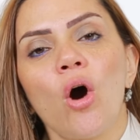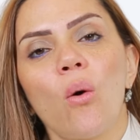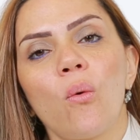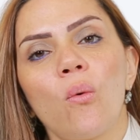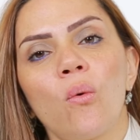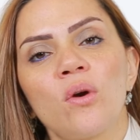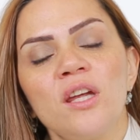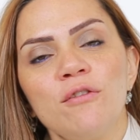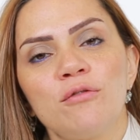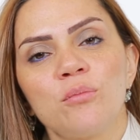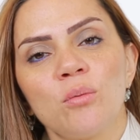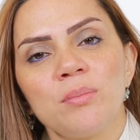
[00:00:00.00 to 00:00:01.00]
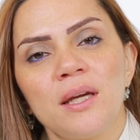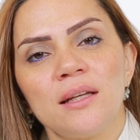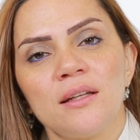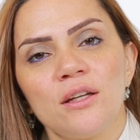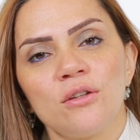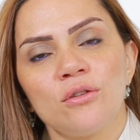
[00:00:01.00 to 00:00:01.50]
وكيف ممكن
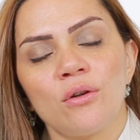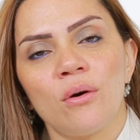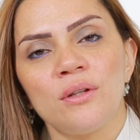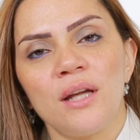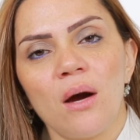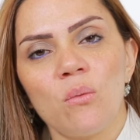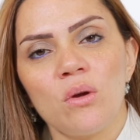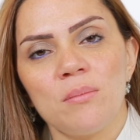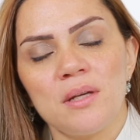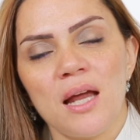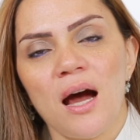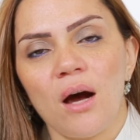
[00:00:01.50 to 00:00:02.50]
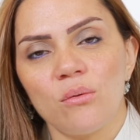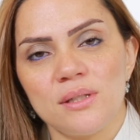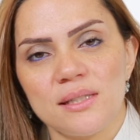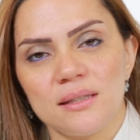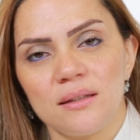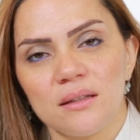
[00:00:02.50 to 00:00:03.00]
إنه نقوي منها أو
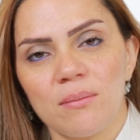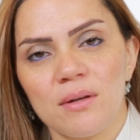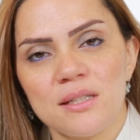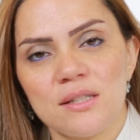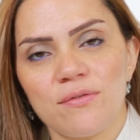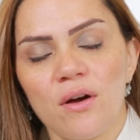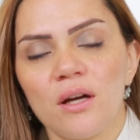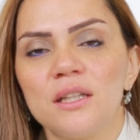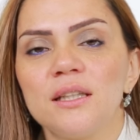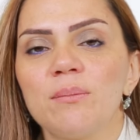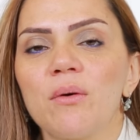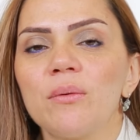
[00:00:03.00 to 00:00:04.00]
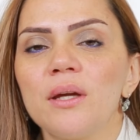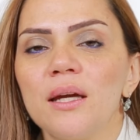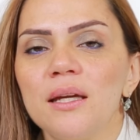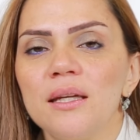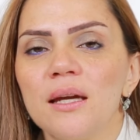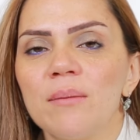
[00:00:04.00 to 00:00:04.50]
نزيدها طبعا الصفائح الدموية
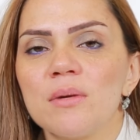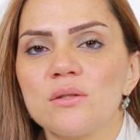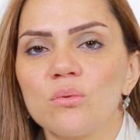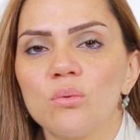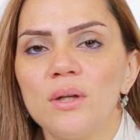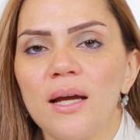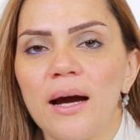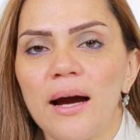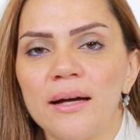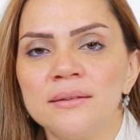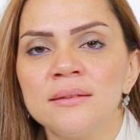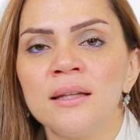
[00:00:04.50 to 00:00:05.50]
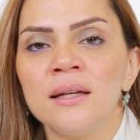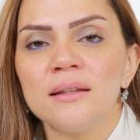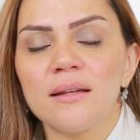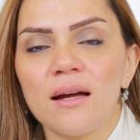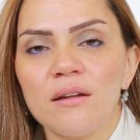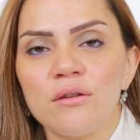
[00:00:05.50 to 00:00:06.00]
هي مسؤولة عن
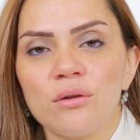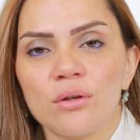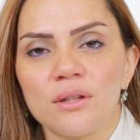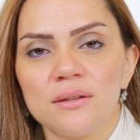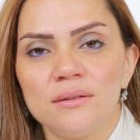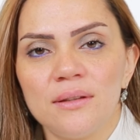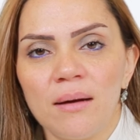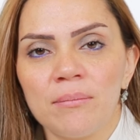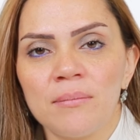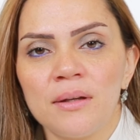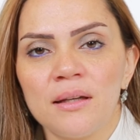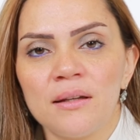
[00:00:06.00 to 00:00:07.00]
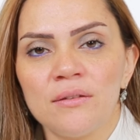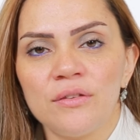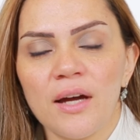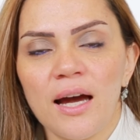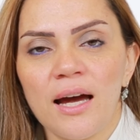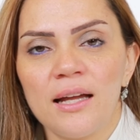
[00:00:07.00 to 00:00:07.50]
تخثر الدم آه، في
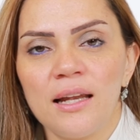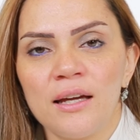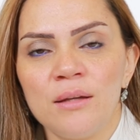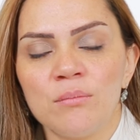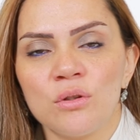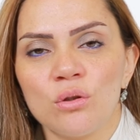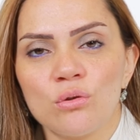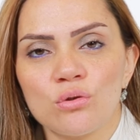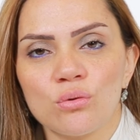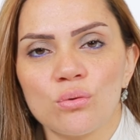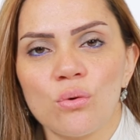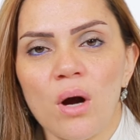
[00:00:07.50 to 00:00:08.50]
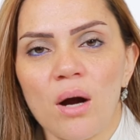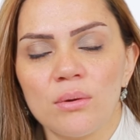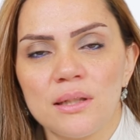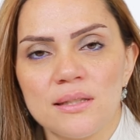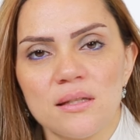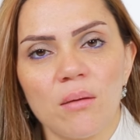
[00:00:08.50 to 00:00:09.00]
حال أي من الجروح أو
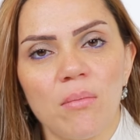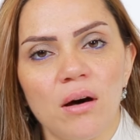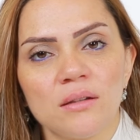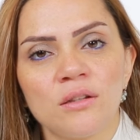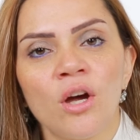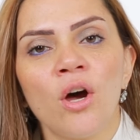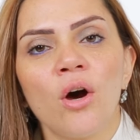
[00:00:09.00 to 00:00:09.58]
الإصابات